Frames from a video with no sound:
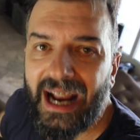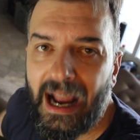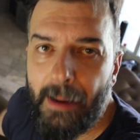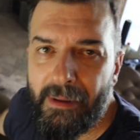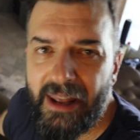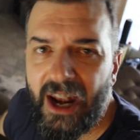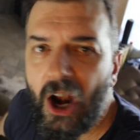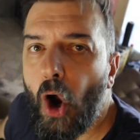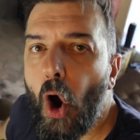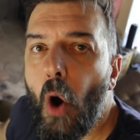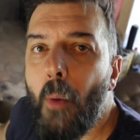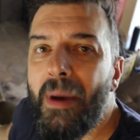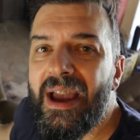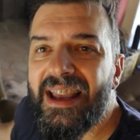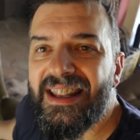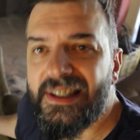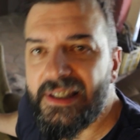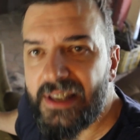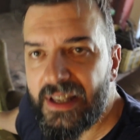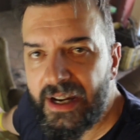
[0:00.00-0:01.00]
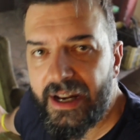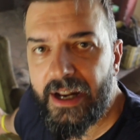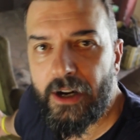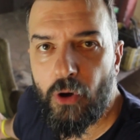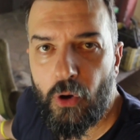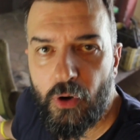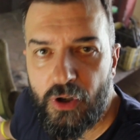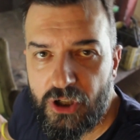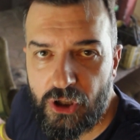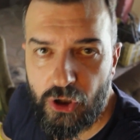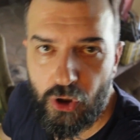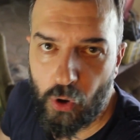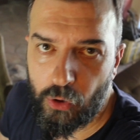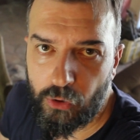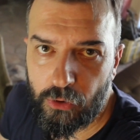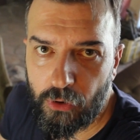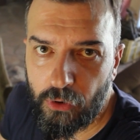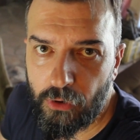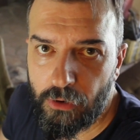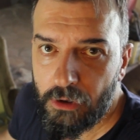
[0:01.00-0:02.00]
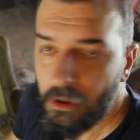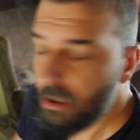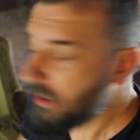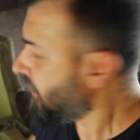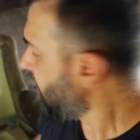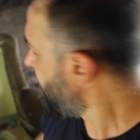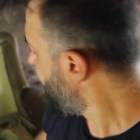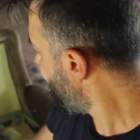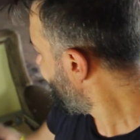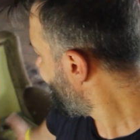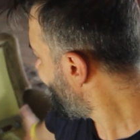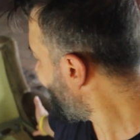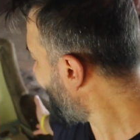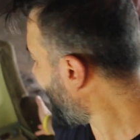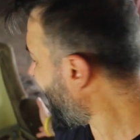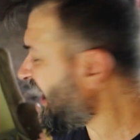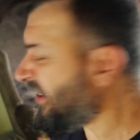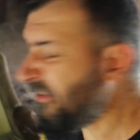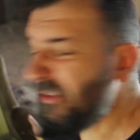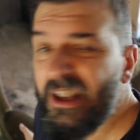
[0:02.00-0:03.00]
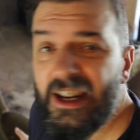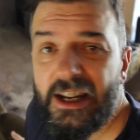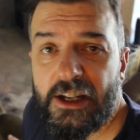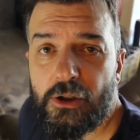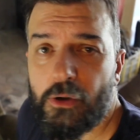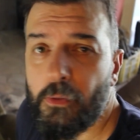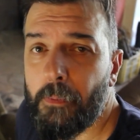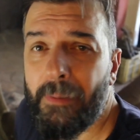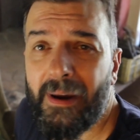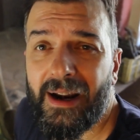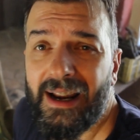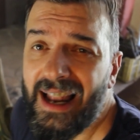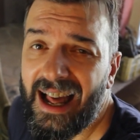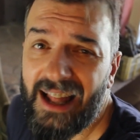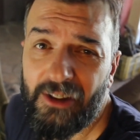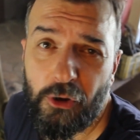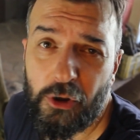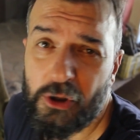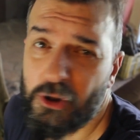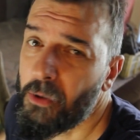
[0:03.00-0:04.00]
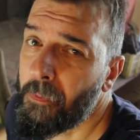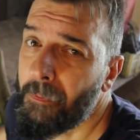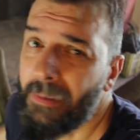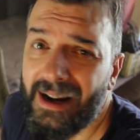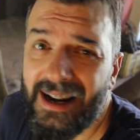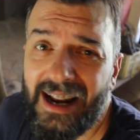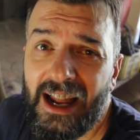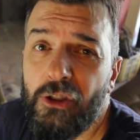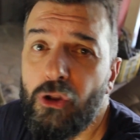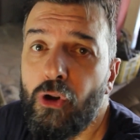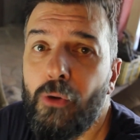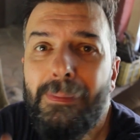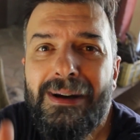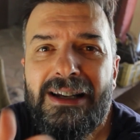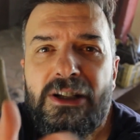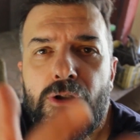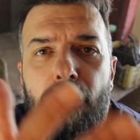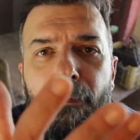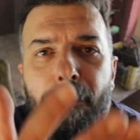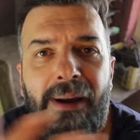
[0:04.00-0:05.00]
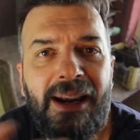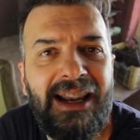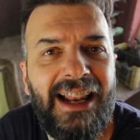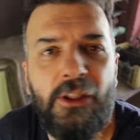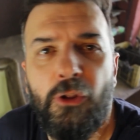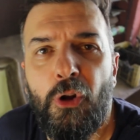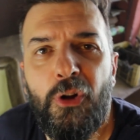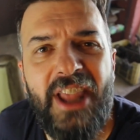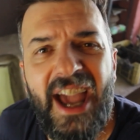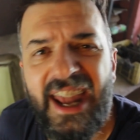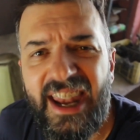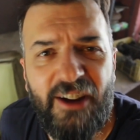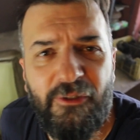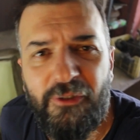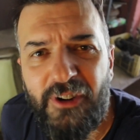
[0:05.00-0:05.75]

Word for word: e capire come inserirlo lì sotto, alla fine sto parlando, sto parlando, ma sto parlando di aria